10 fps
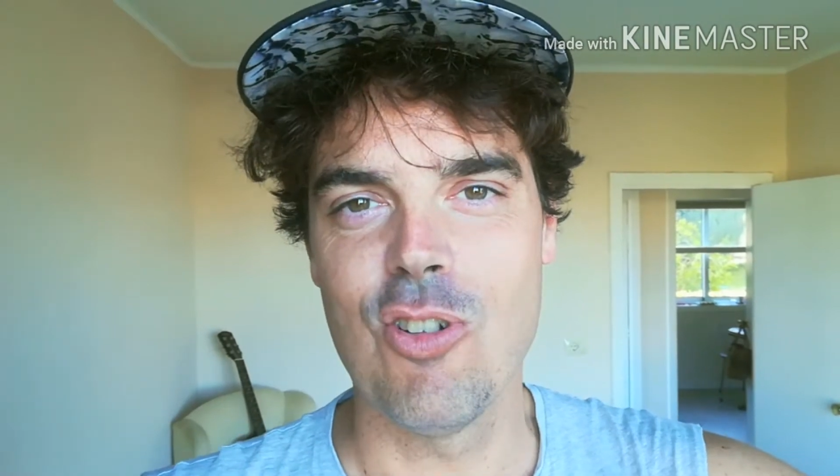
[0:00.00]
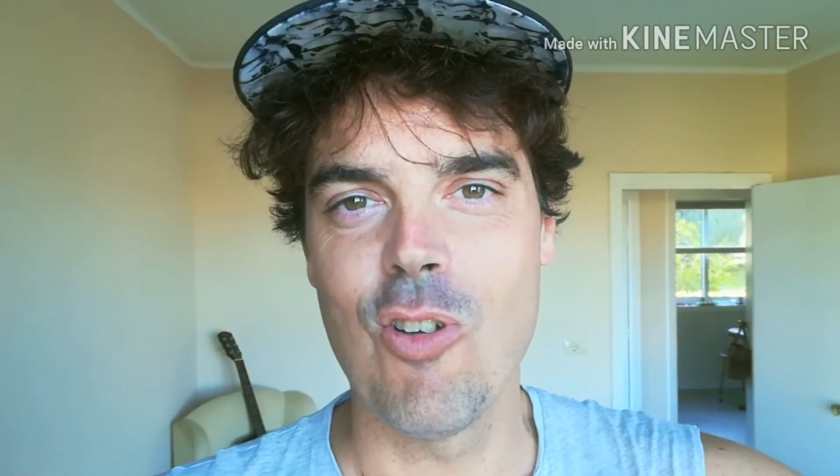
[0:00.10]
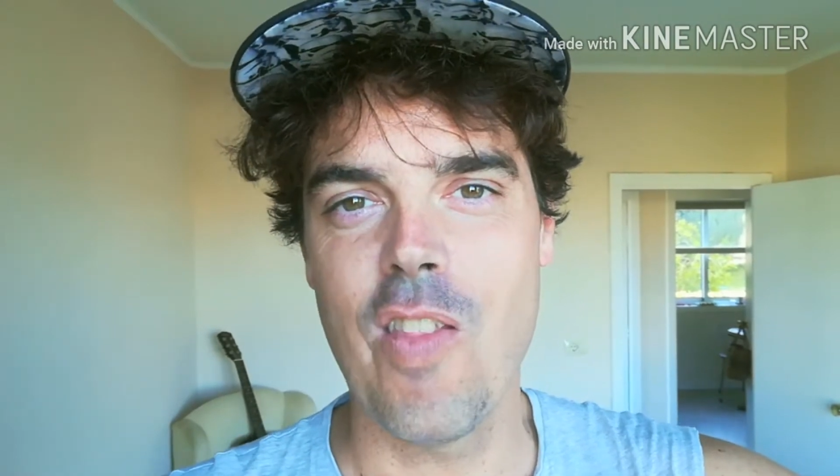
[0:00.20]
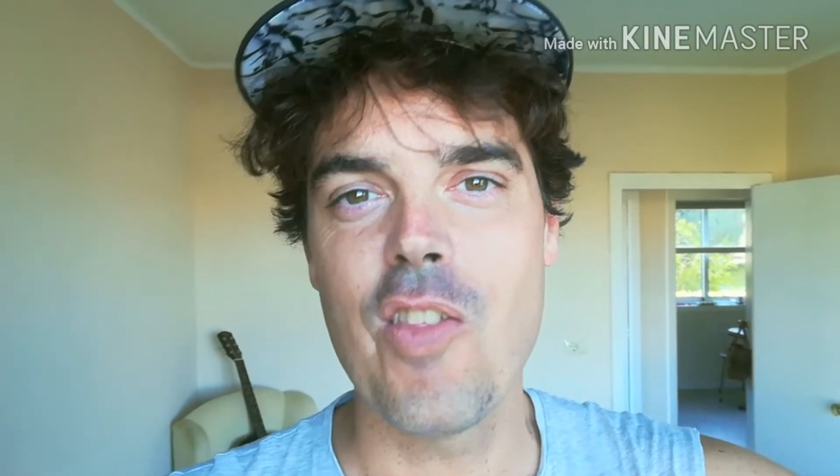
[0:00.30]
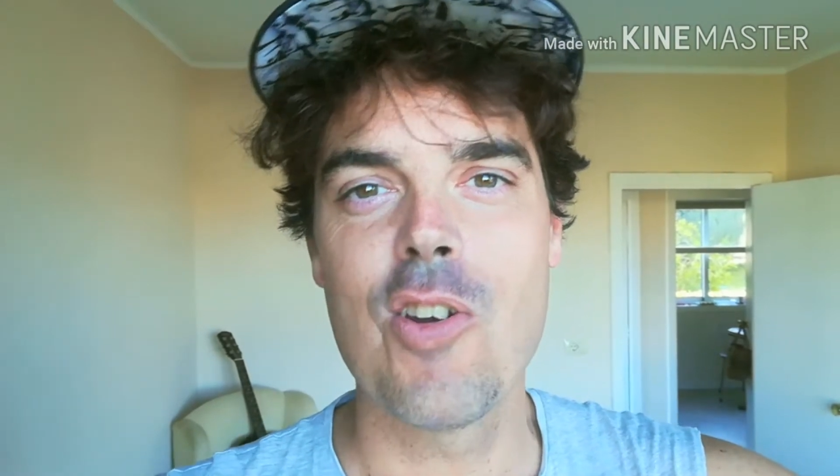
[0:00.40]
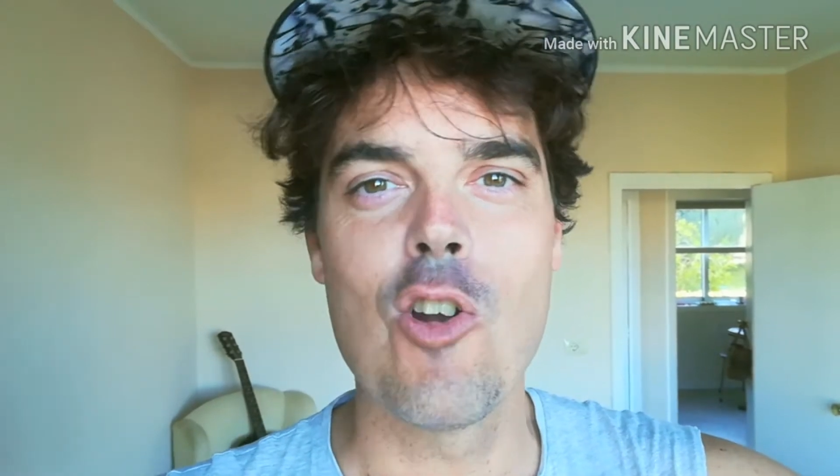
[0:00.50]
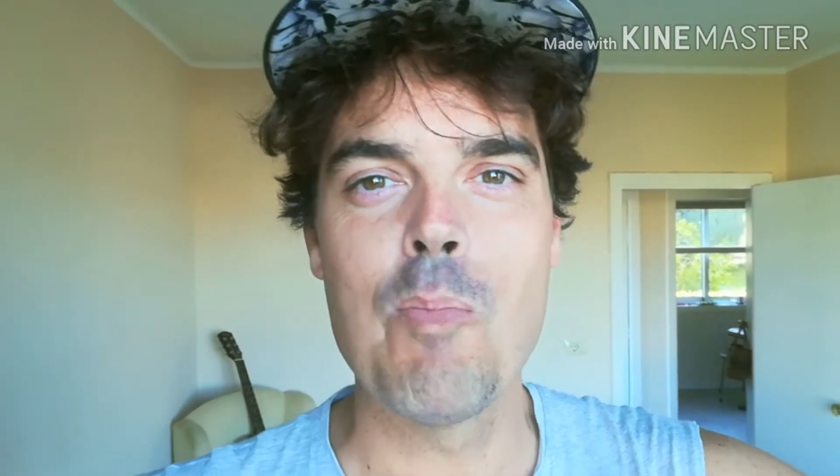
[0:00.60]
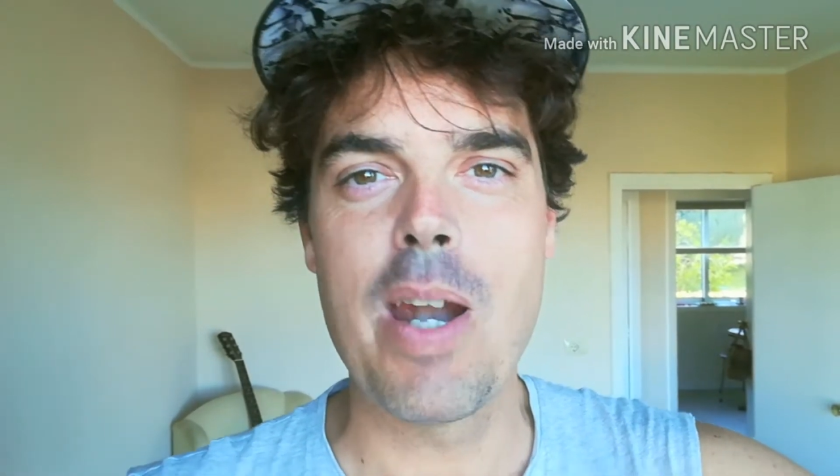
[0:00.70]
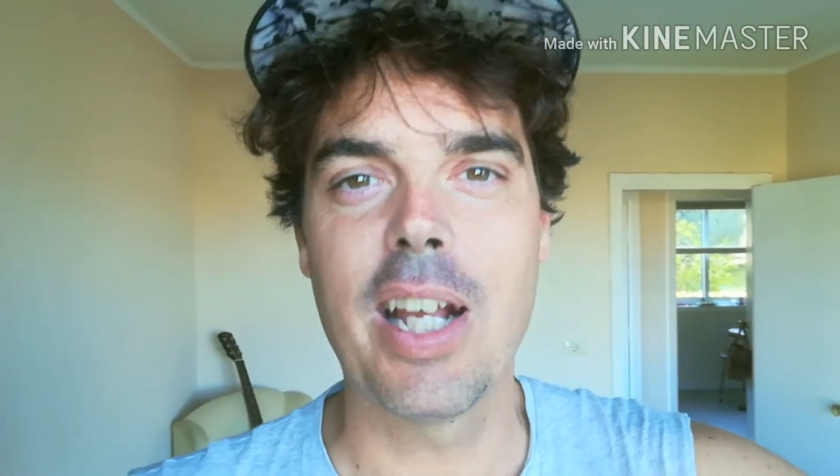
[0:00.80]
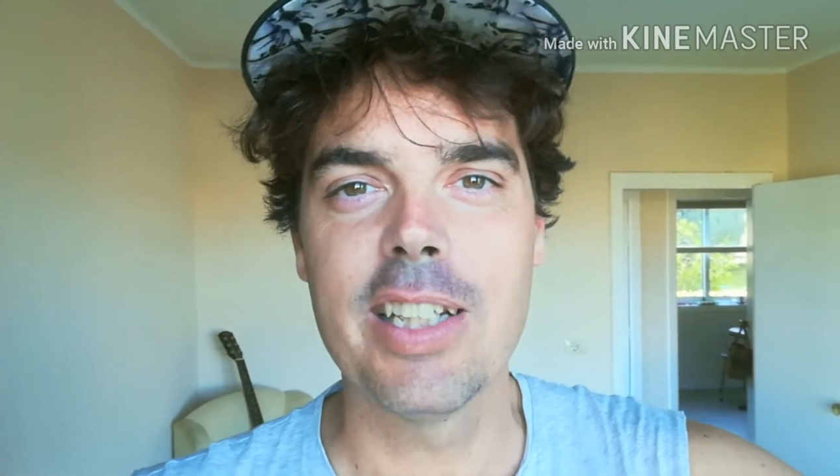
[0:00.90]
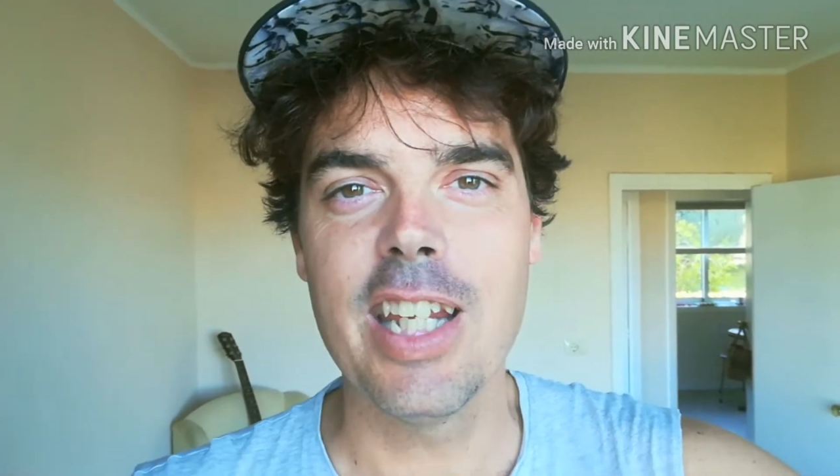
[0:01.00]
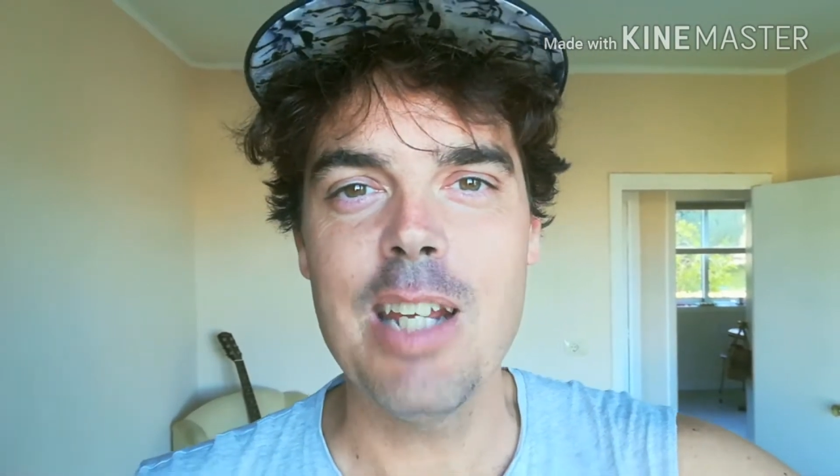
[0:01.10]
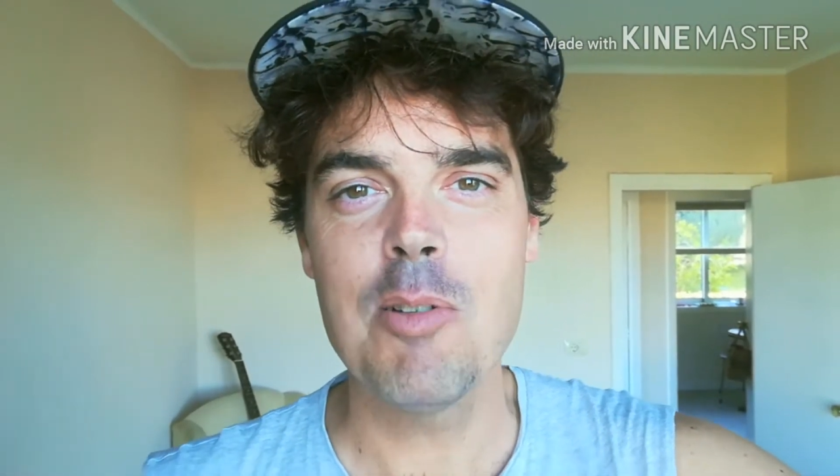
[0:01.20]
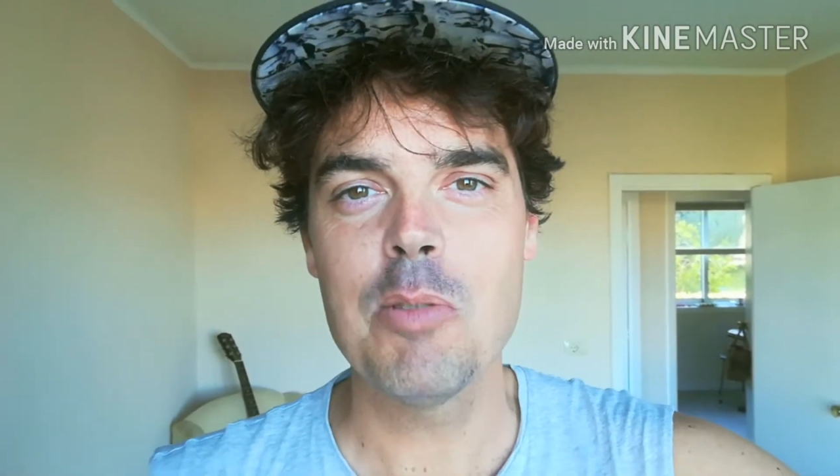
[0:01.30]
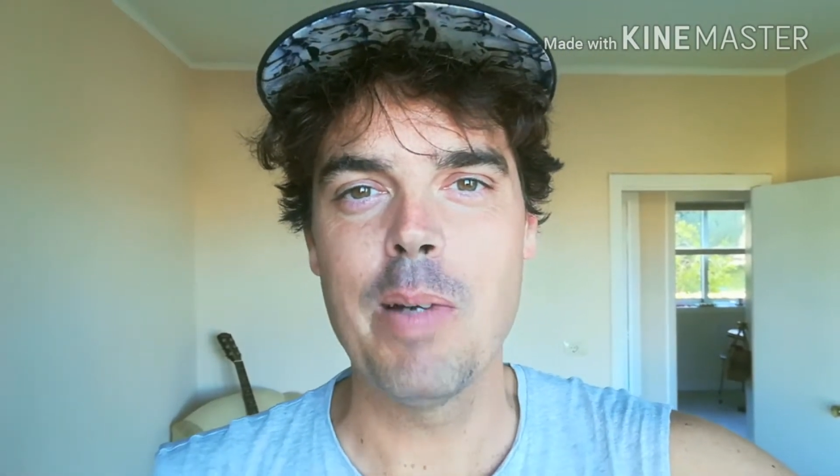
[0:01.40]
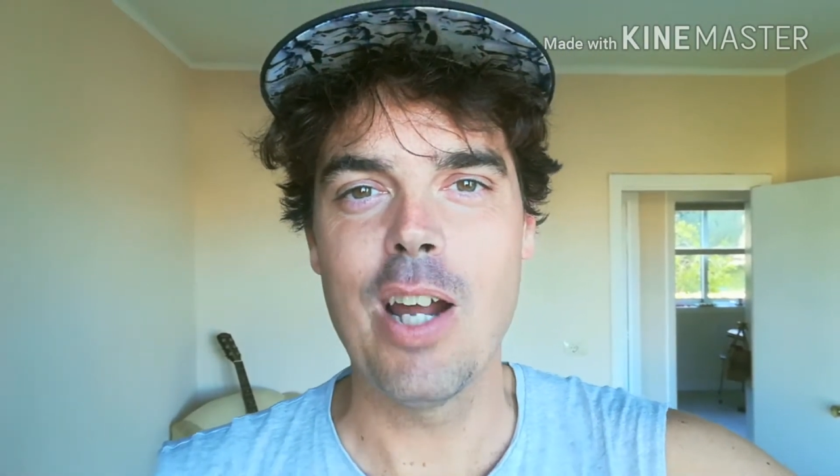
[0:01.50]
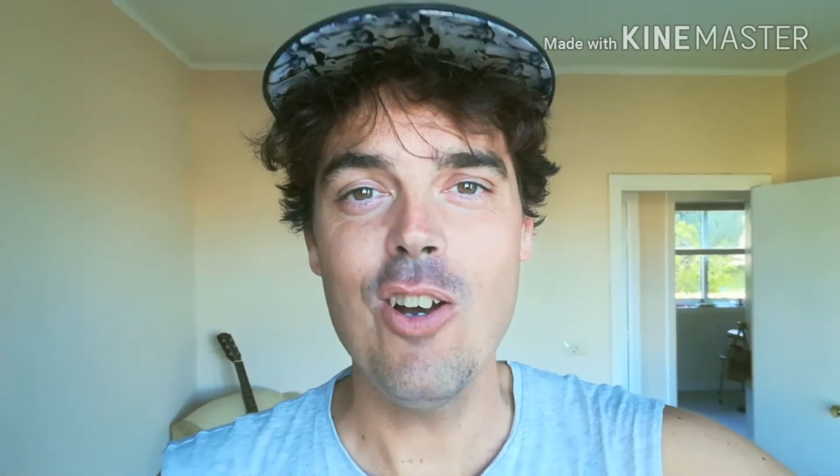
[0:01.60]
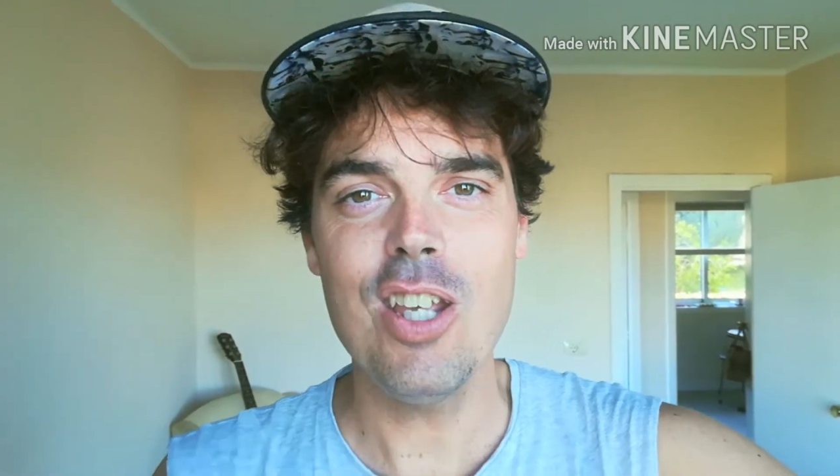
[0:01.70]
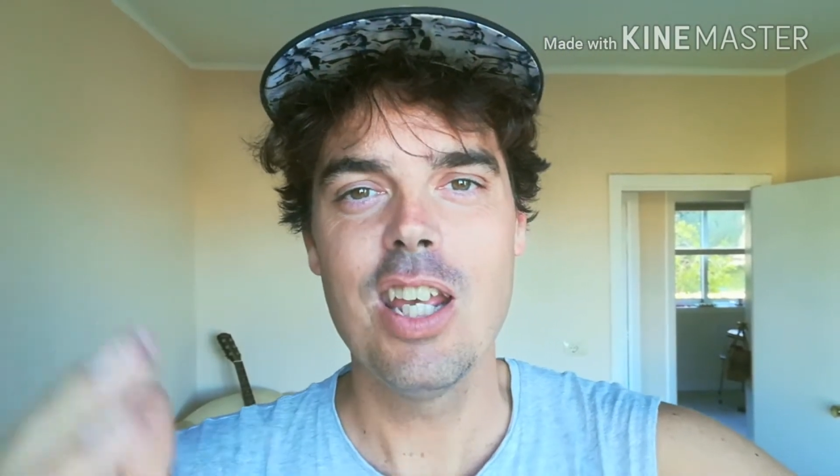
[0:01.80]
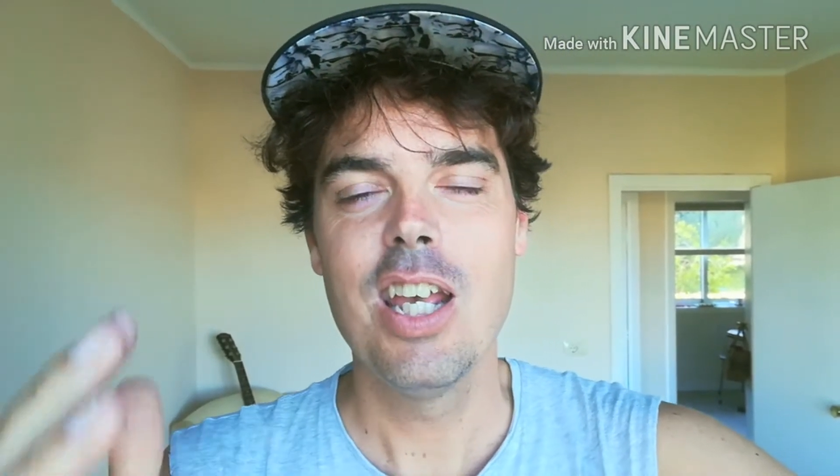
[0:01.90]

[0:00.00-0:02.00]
jodiéndonos los planes que teníamos para hoy